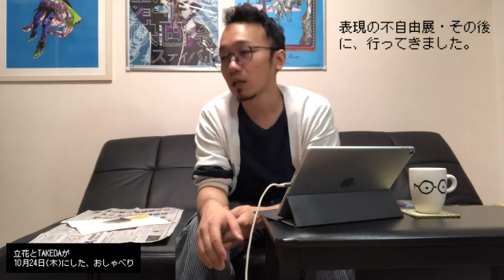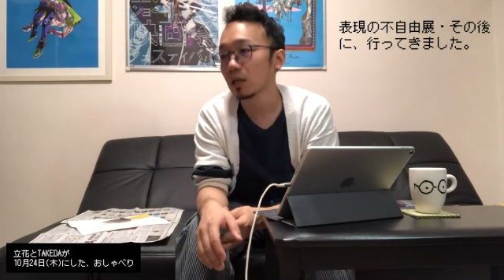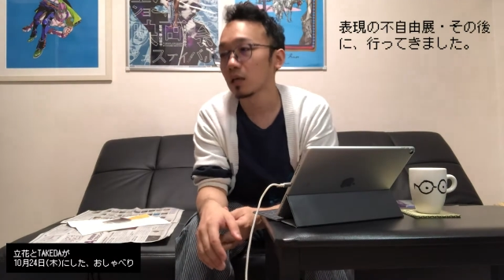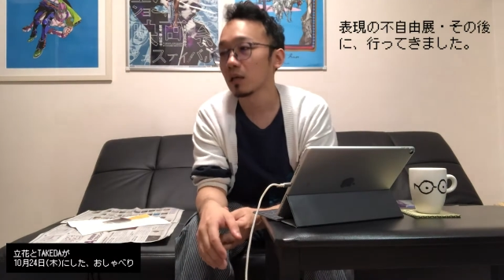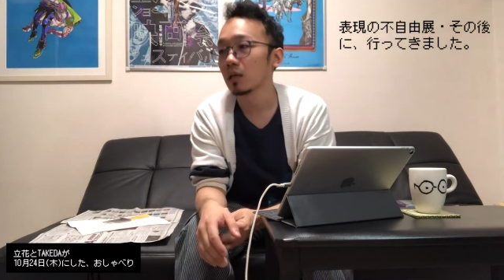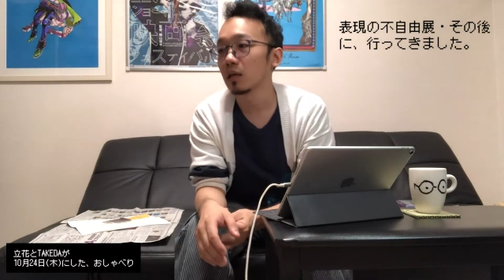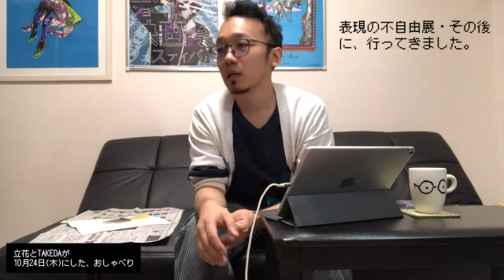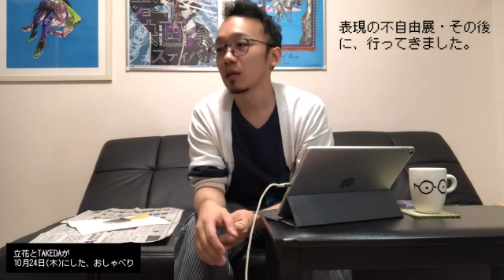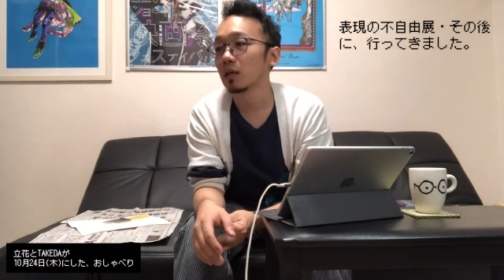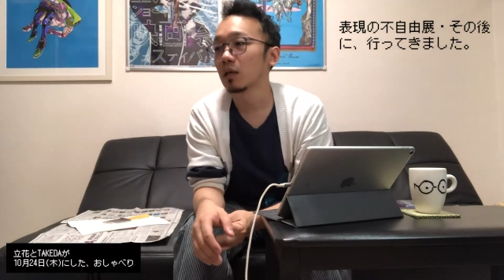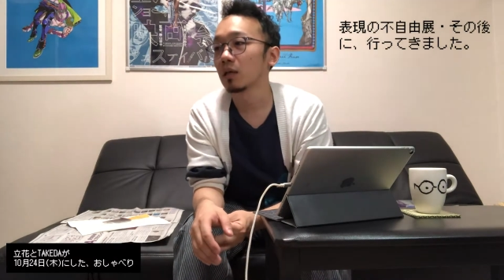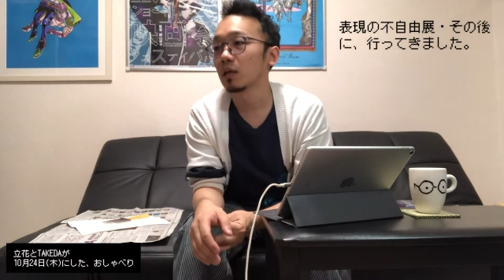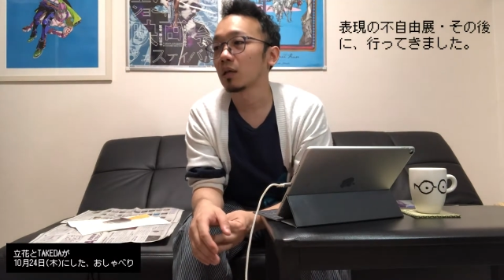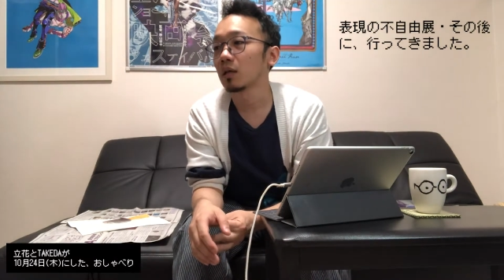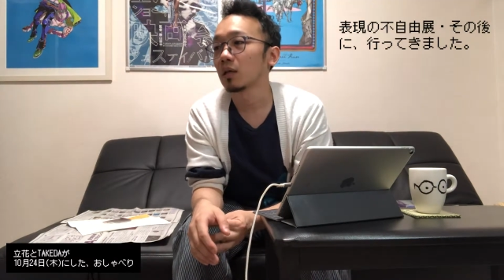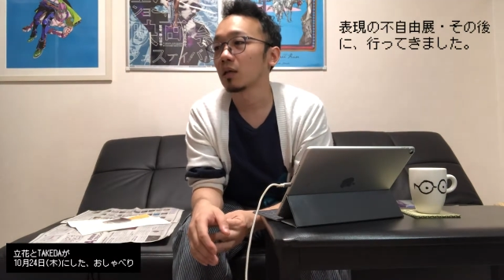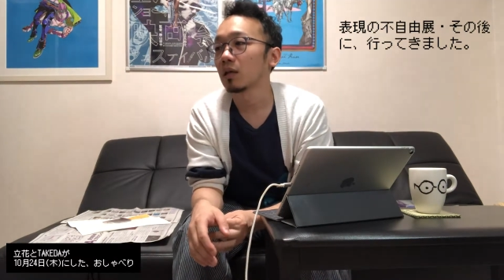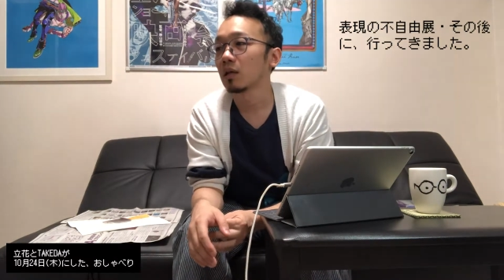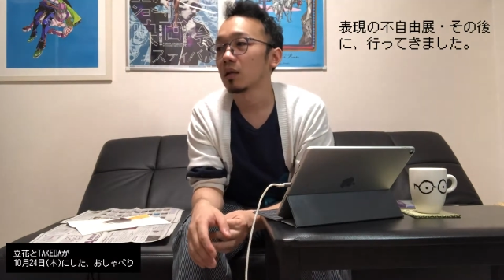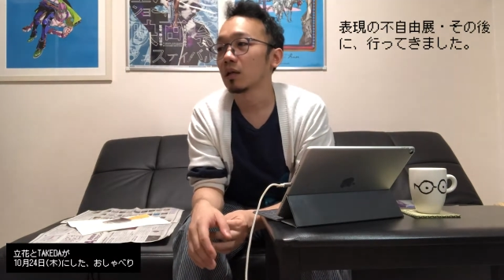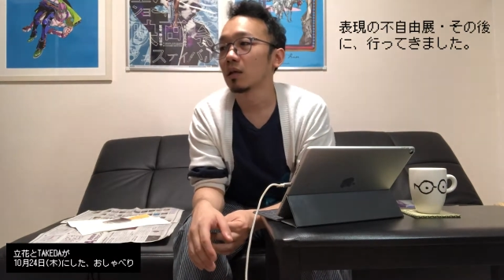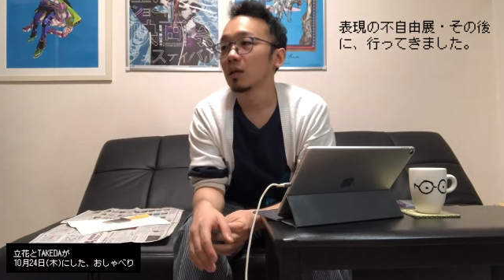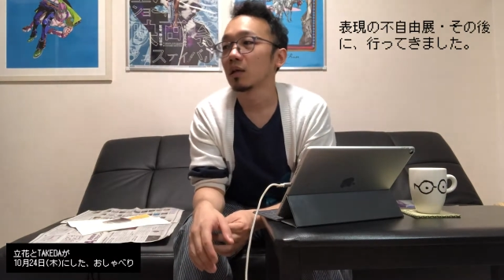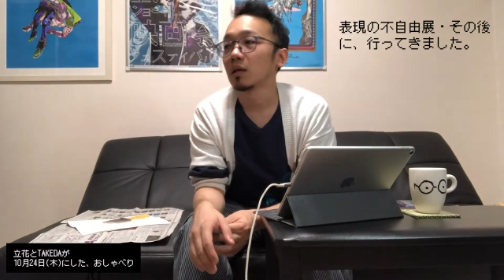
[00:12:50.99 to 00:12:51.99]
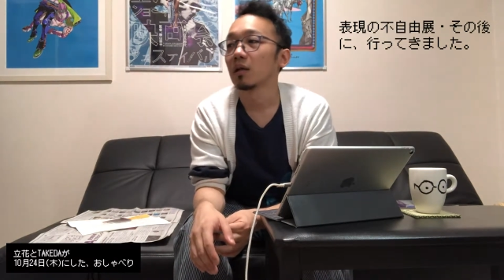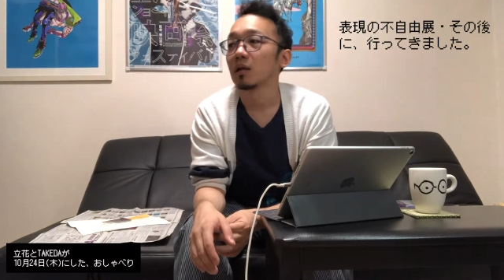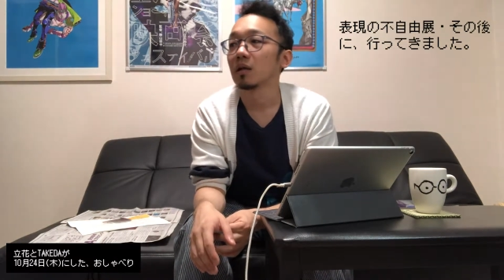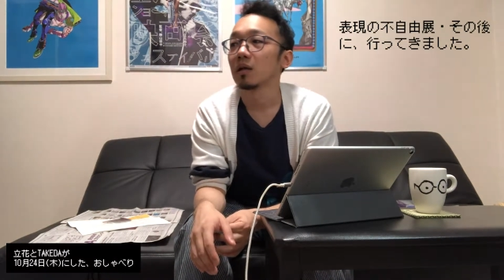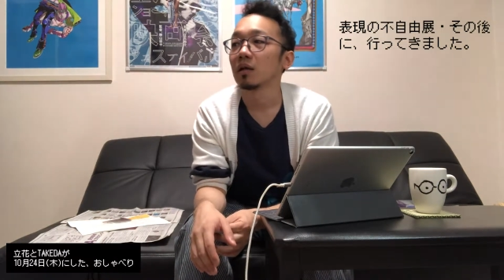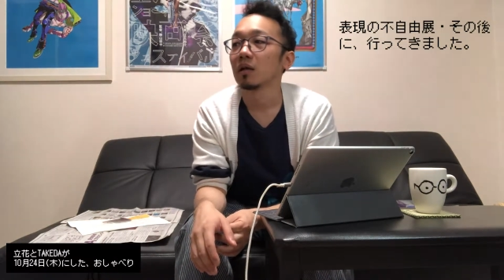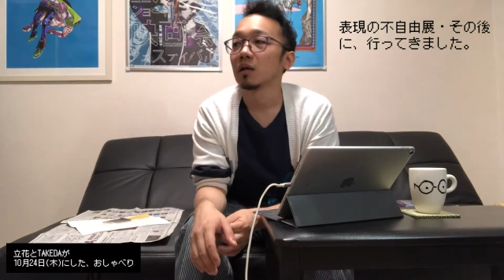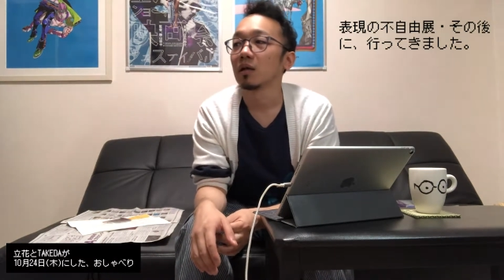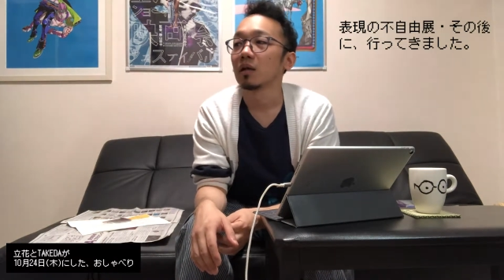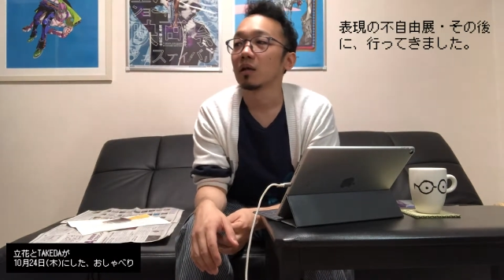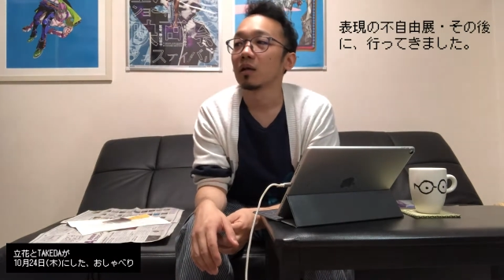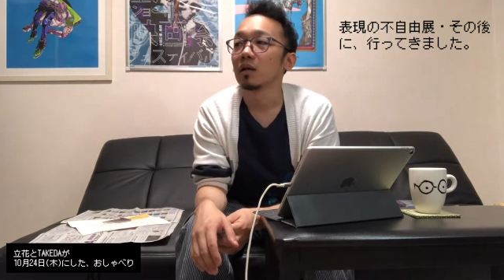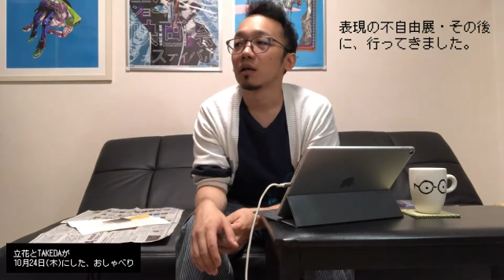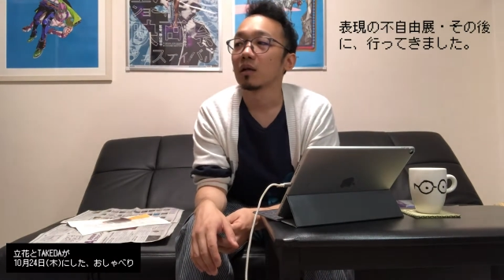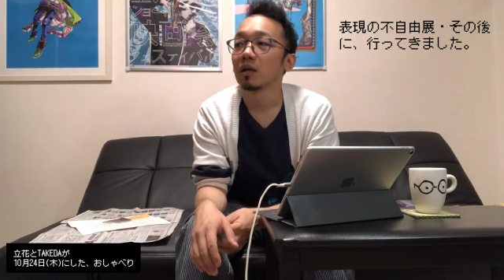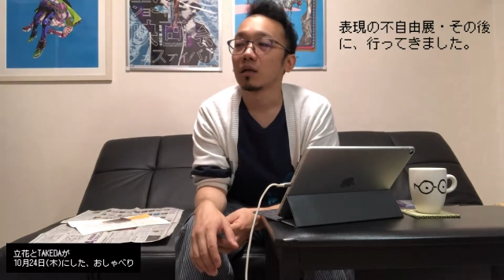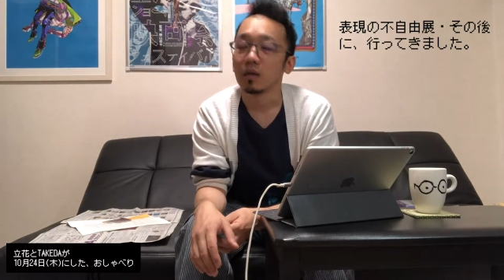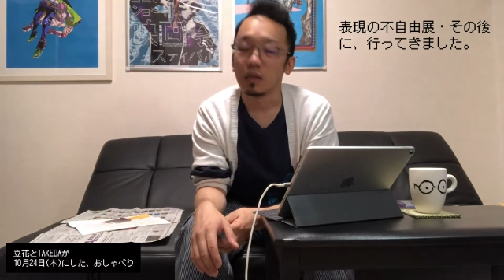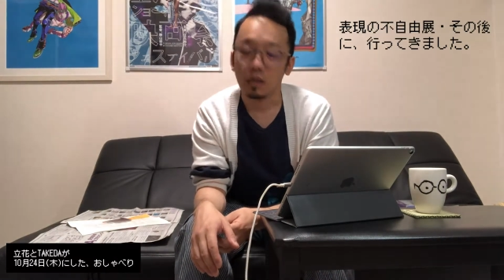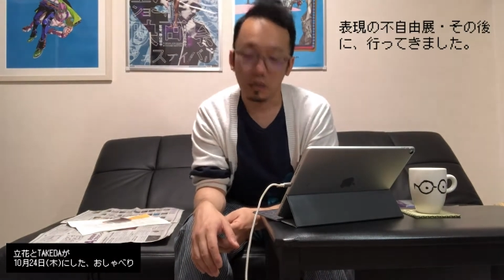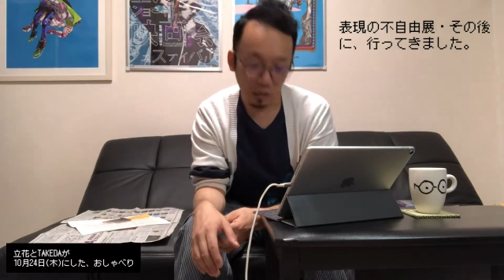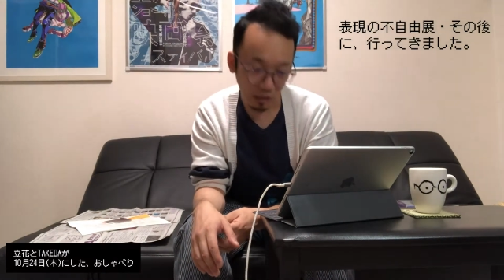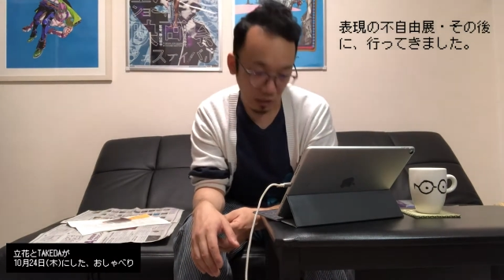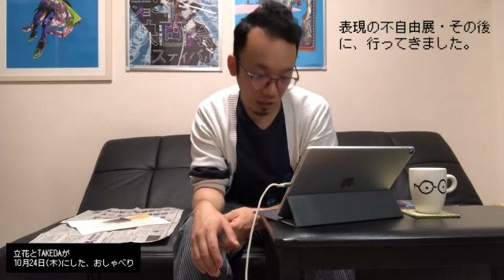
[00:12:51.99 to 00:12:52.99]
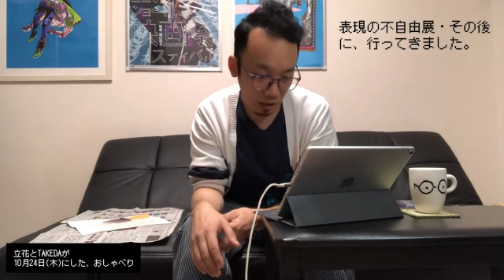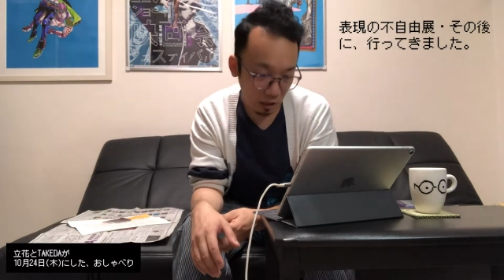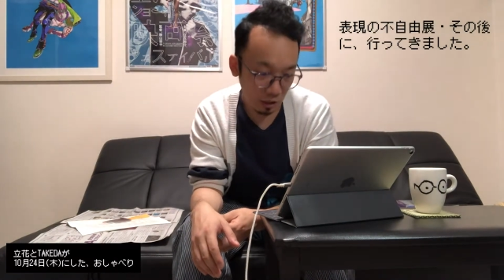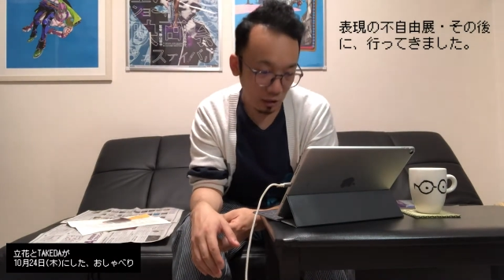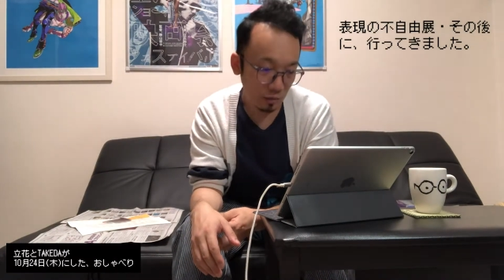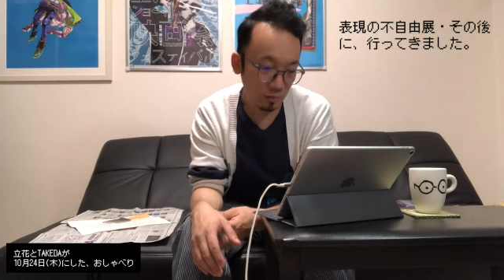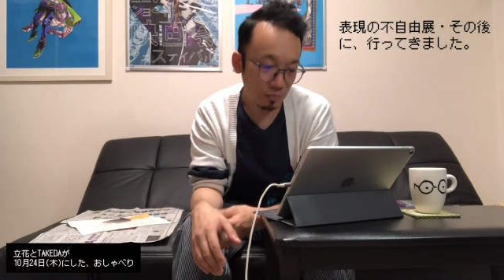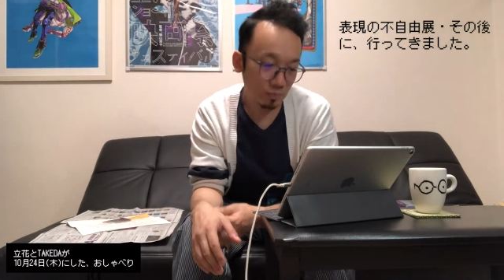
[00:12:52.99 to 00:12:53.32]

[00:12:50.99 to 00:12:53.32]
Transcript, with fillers: ああなるほどね